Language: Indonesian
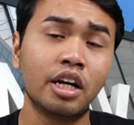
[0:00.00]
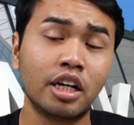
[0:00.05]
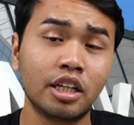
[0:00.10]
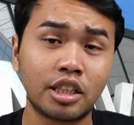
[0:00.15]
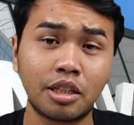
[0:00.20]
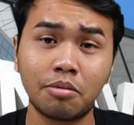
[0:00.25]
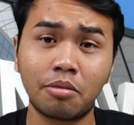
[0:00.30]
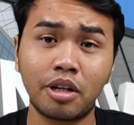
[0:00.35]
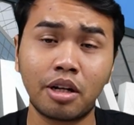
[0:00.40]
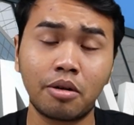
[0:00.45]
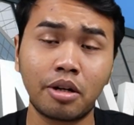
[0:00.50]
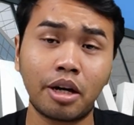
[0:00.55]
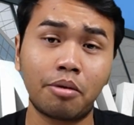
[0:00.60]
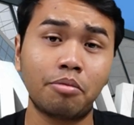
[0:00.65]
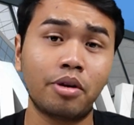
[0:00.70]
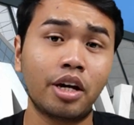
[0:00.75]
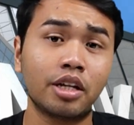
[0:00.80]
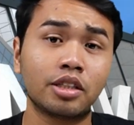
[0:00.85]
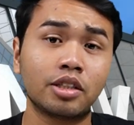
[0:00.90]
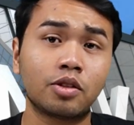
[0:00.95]
Simpelnya
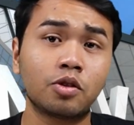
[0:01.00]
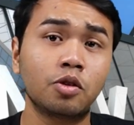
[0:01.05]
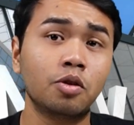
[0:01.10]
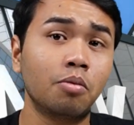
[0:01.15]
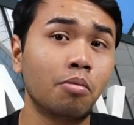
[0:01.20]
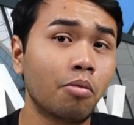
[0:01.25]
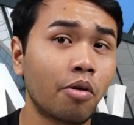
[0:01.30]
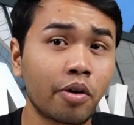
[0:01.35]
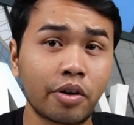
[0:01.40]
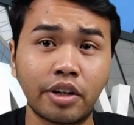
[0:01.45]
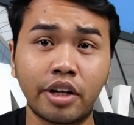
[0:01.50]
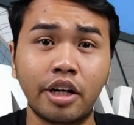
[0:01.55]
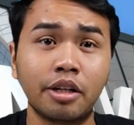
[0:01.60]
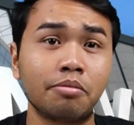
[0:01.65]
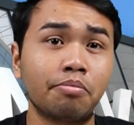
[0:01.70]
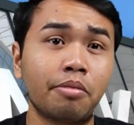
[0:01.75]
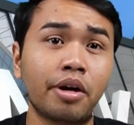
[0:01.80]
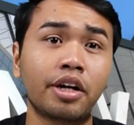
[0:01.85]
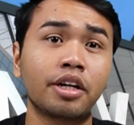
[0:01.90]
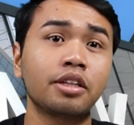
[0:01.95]
MBS itu mortgage
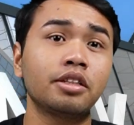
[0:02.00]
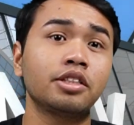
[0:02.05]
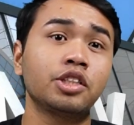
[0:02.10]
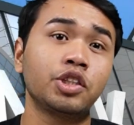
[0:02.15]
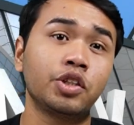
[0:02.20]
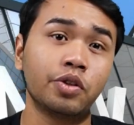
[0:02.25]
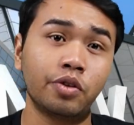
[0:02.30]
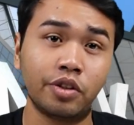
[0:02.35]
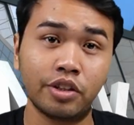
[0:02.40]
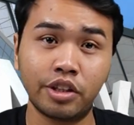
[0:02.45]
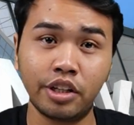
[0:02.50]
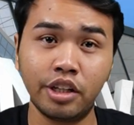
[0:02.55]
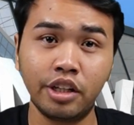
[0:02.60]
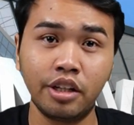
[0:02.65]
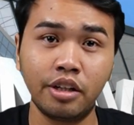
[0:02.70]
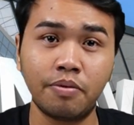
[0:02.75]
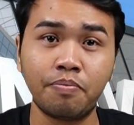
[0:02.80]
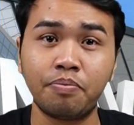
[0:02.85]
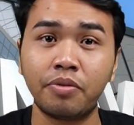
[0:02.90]
backed security